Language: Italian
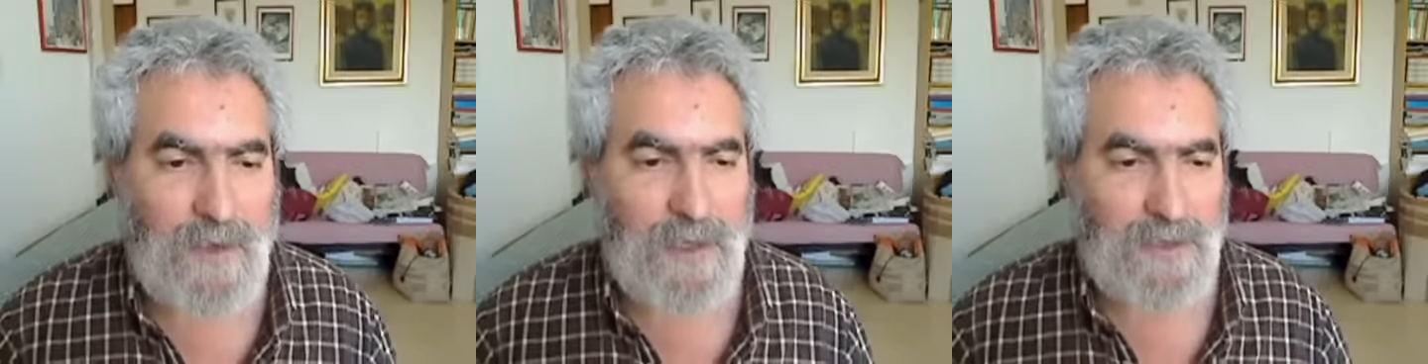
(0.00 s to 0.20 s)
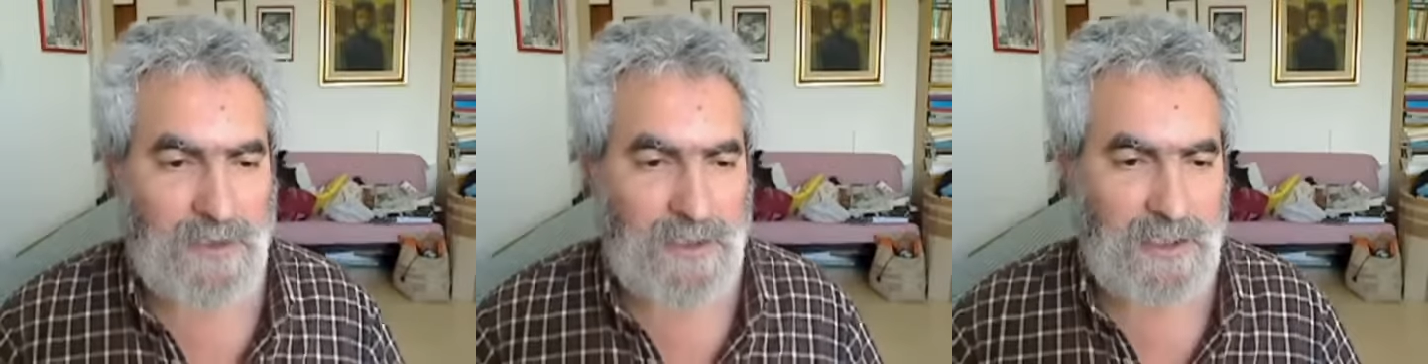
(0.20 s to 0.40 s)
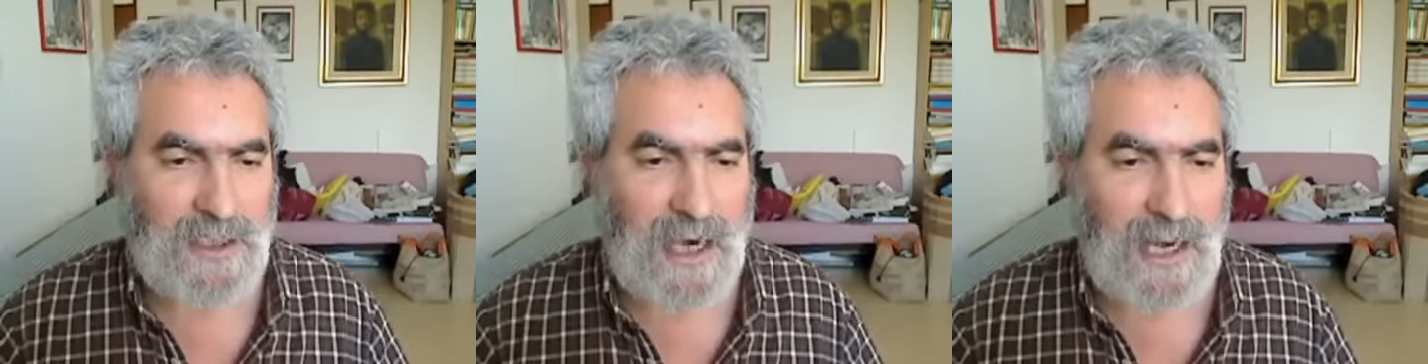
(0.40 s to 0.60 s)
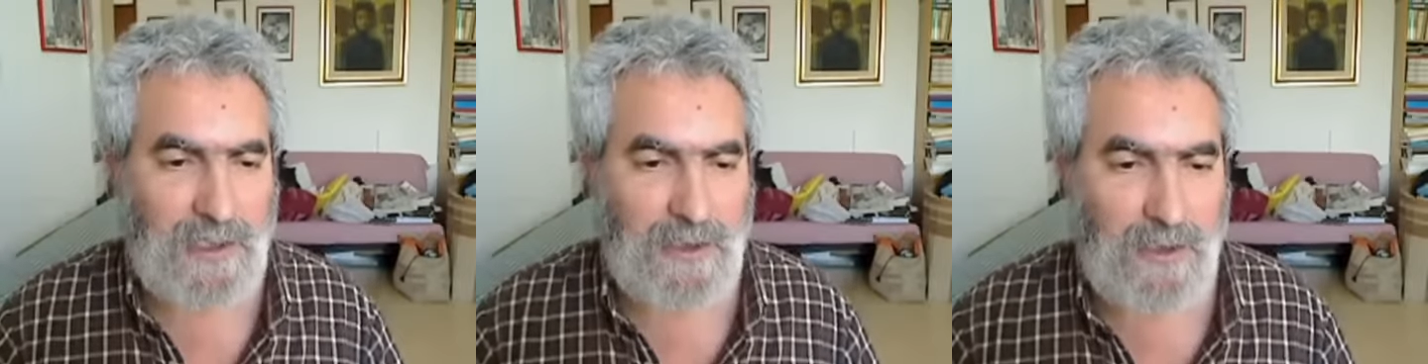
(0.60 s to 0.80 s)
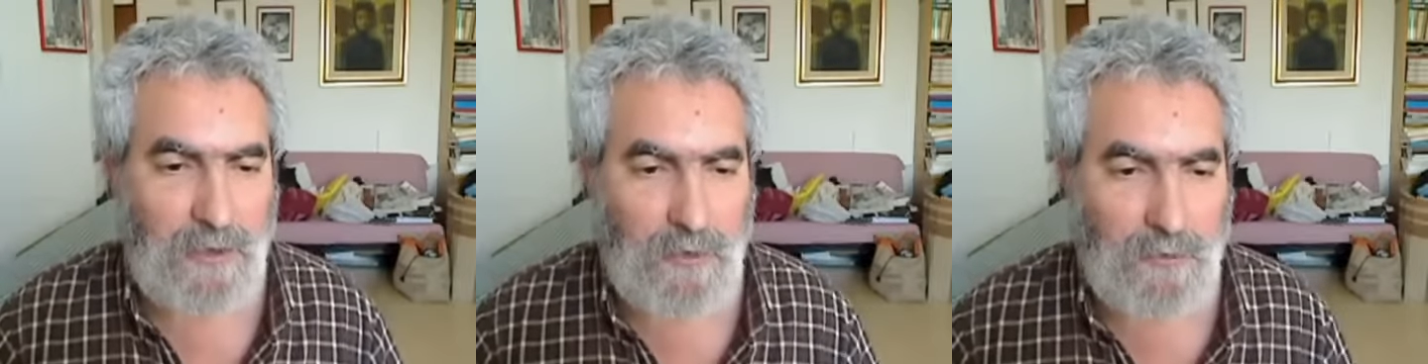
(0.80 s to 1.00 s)
si
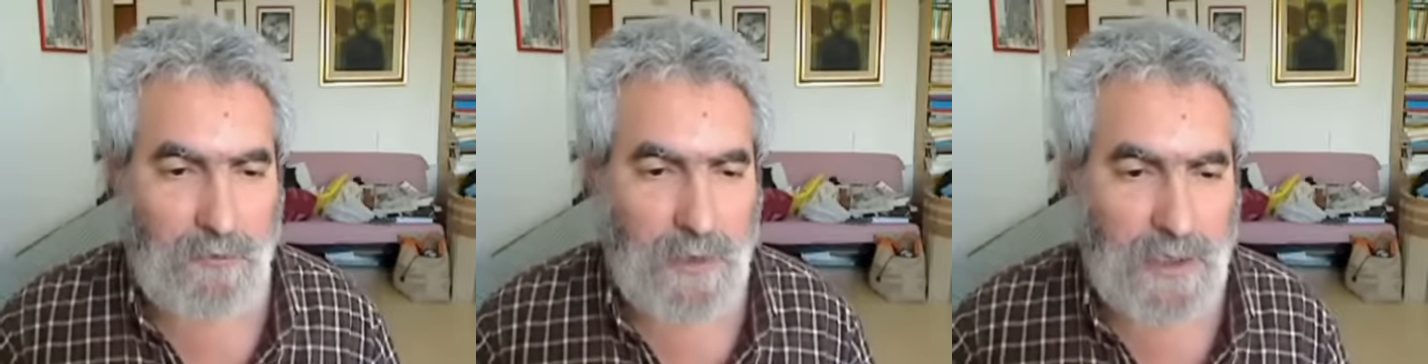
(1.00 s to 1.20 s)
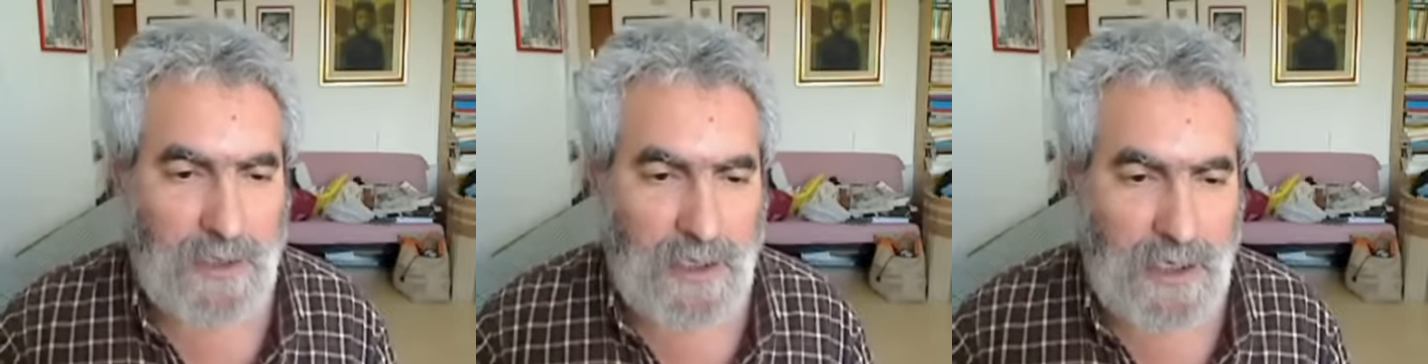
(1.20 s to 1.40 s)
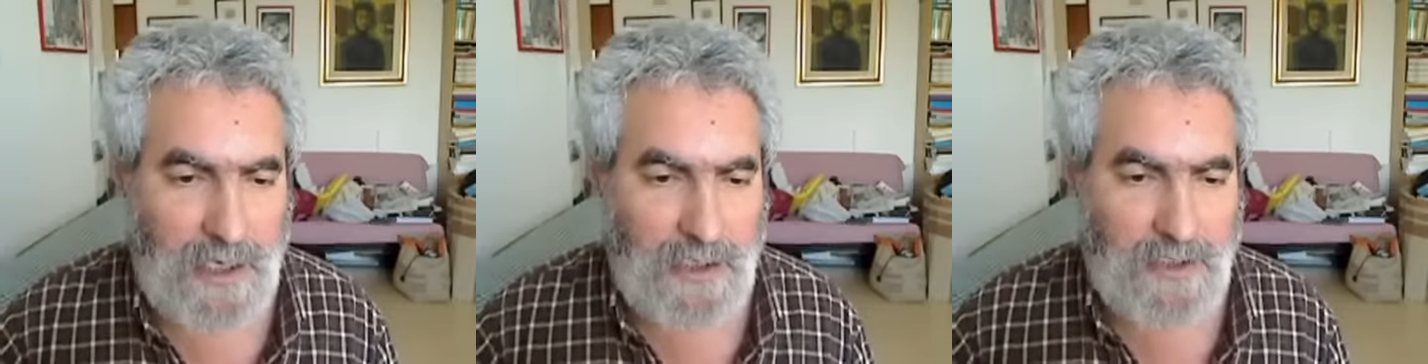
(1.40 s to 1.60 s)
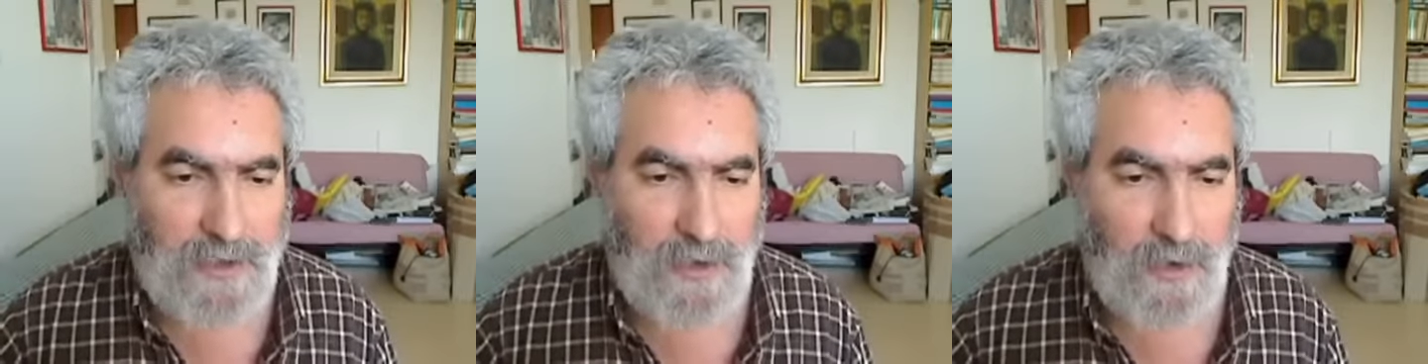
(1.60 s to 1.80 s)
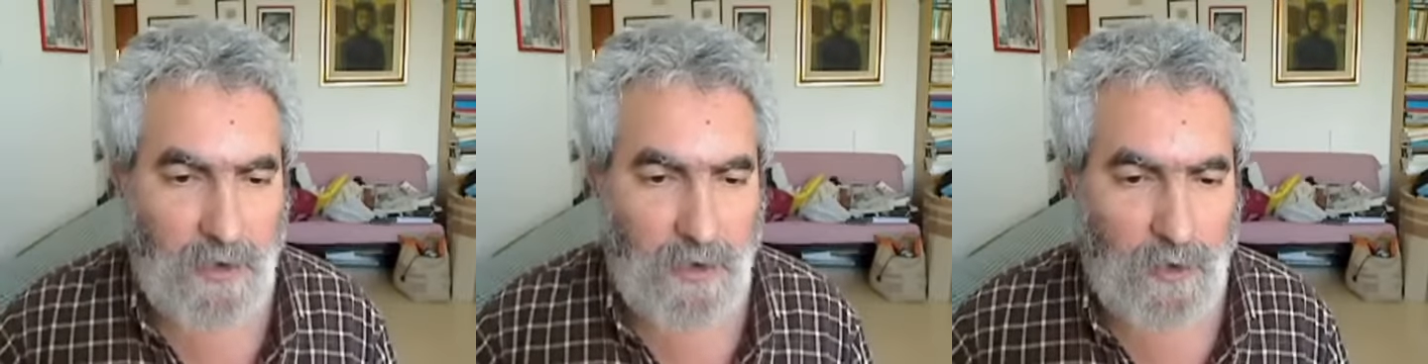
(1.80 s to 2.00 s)
tratti d'un
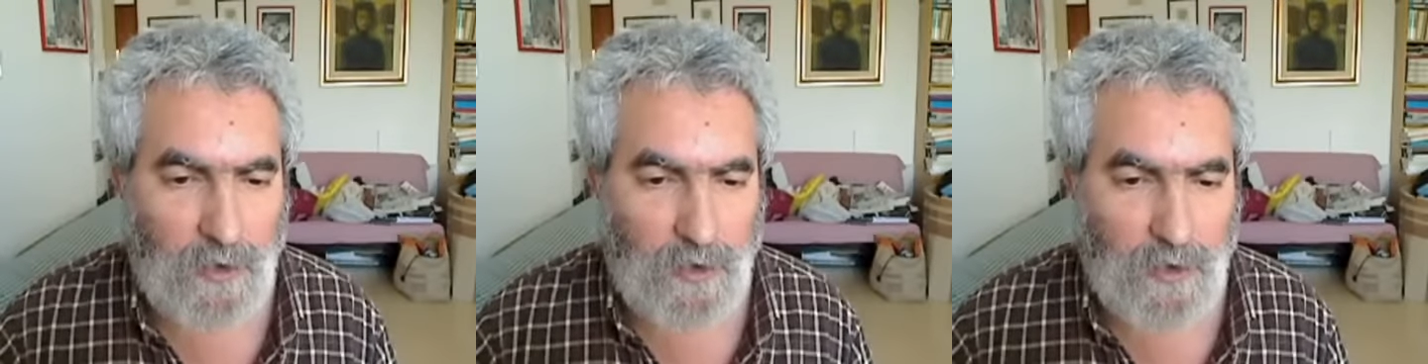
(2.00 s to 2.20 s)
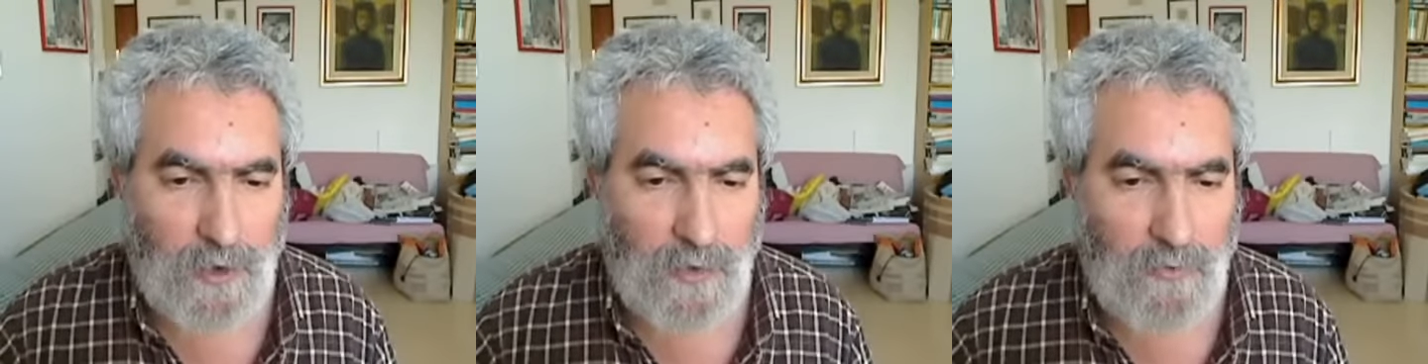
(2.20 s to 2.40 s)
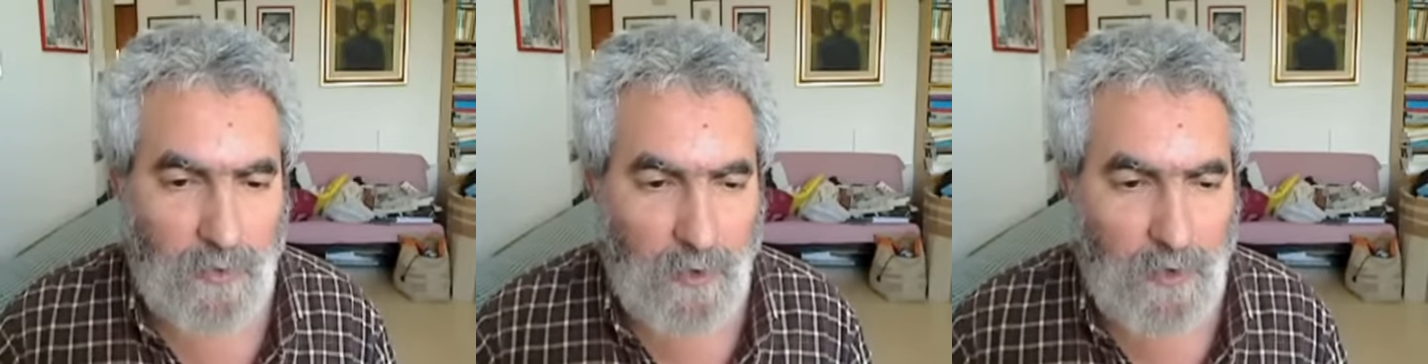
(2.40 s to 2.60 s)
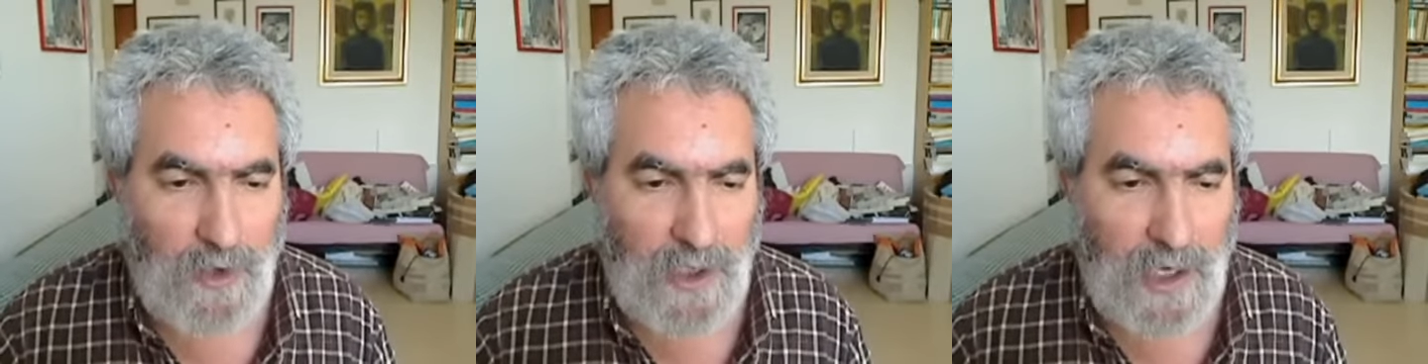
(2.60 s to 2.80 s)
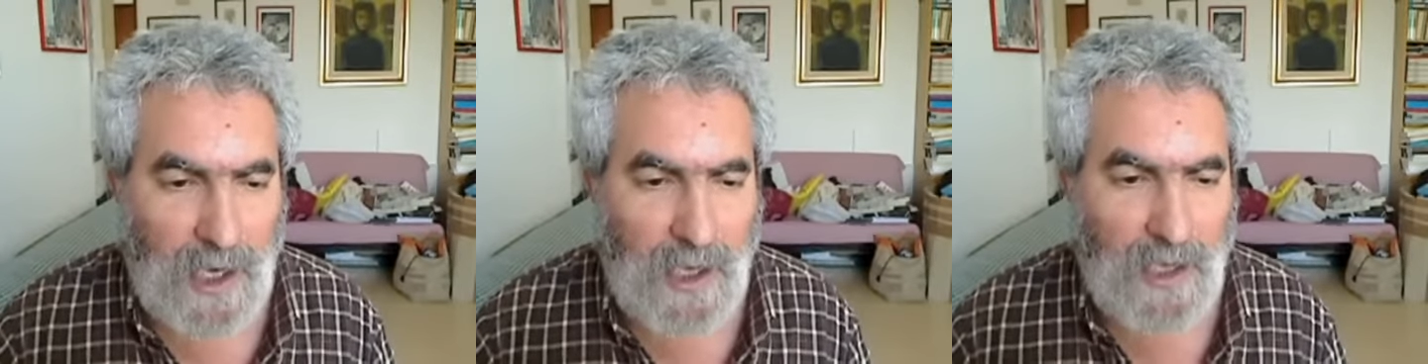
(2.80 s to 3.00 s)
parcheggio o d'una
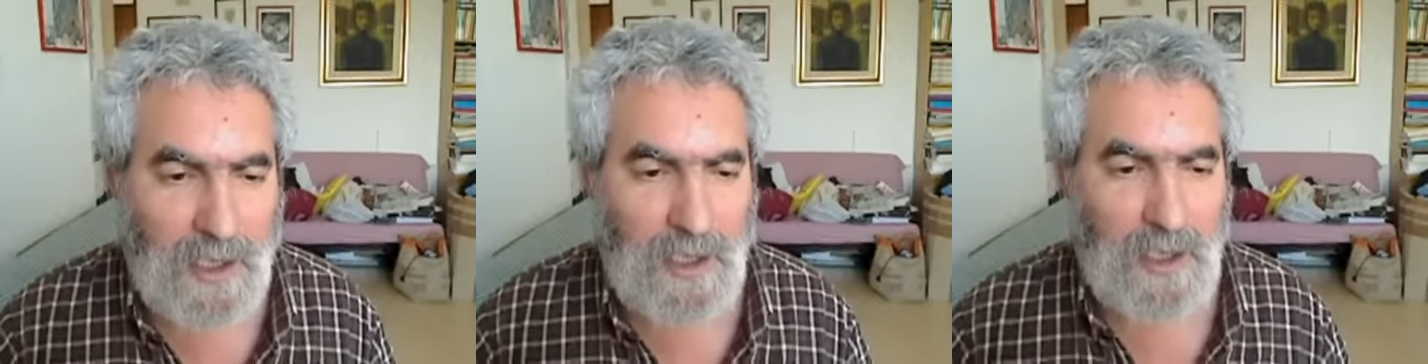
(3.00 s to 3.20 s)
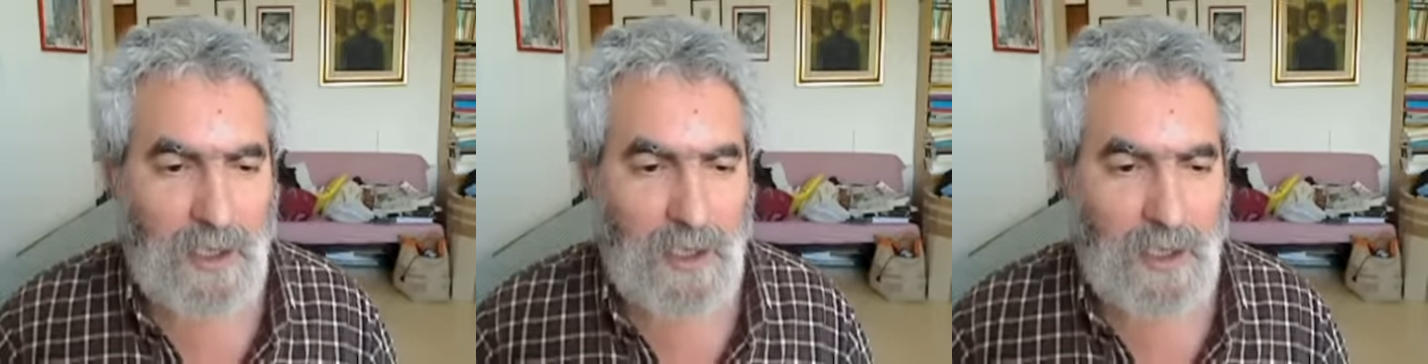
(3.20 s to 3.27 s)
fogna,